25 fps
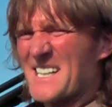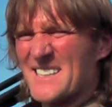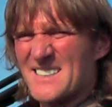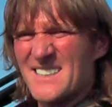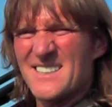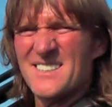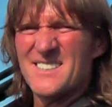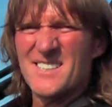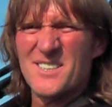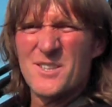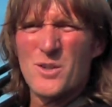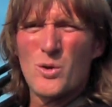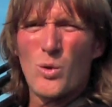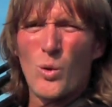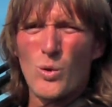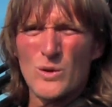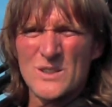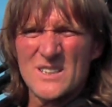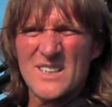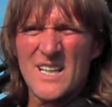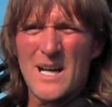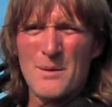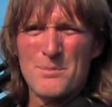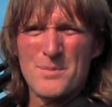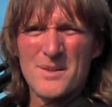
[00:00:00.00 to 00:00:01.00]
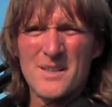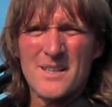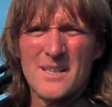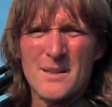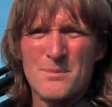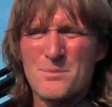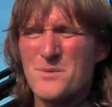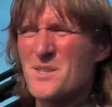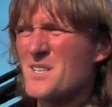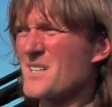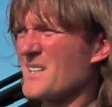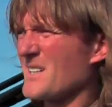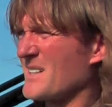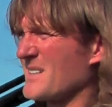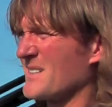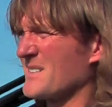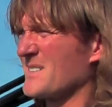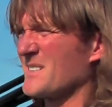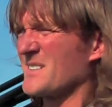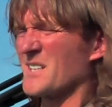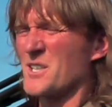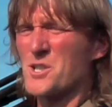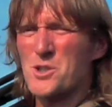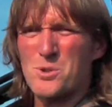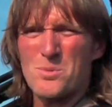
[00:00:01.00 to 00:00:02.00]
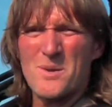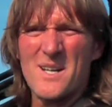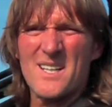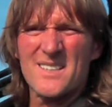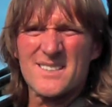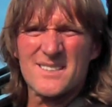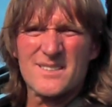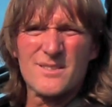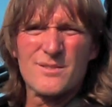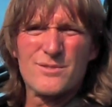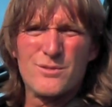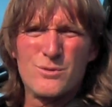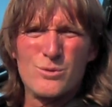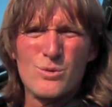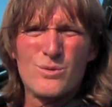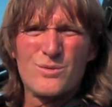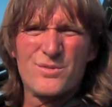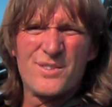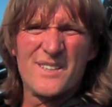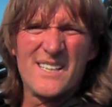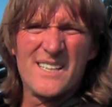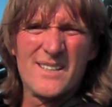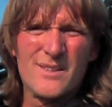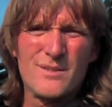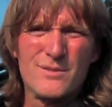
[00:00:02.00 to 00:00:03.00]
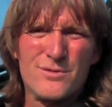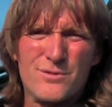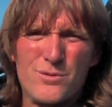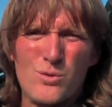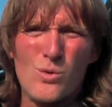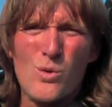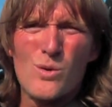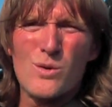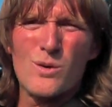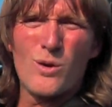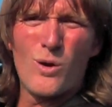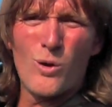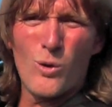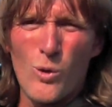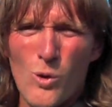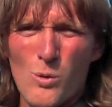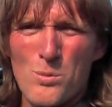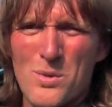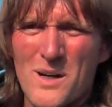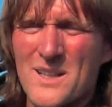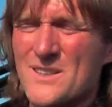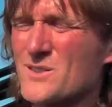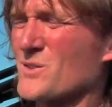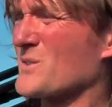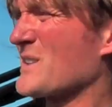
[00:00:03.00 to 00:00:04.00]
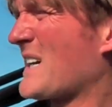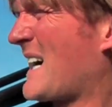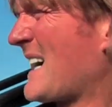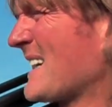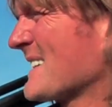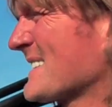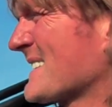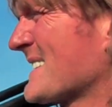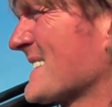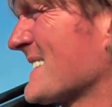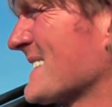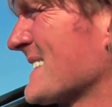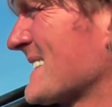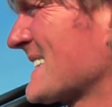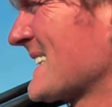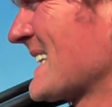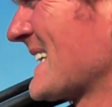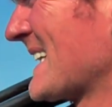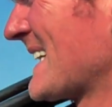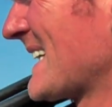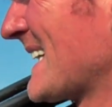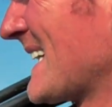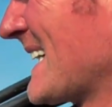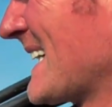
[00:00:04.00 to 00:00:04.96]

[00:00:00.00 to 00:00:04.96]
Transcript: dass es hier die Großtrappe gibt. Den schwersten flugfähigen Vogel Europas und Asiens.